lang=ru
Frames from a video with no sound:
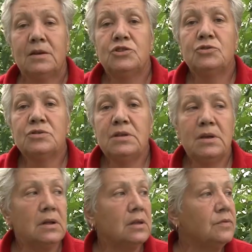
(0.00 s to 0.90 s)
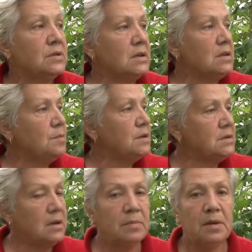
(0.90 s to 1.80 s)
Так что же делать вот с этими
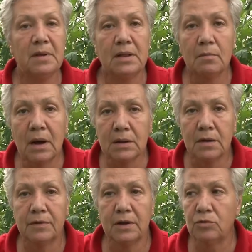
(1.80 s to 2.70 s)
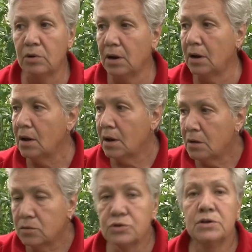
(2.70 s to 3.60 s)
стеблями томатов, которые
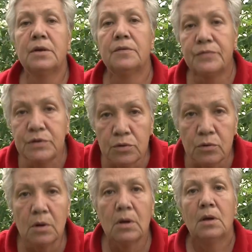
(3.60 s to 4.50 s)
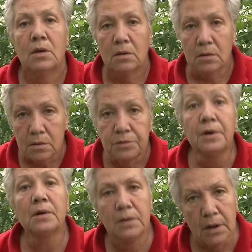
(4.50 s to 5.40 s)
уже все, э,
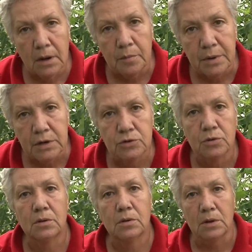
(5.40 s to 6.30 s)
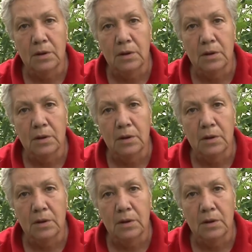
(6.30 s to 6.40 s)
кирдыком пришел,